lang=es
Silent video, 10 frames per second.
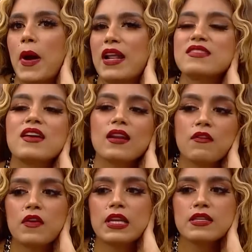para hacerla
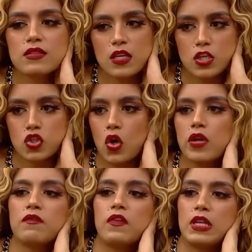feliz y yo
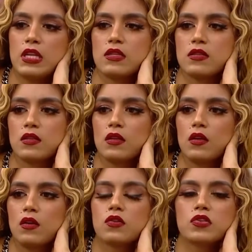infeliz. O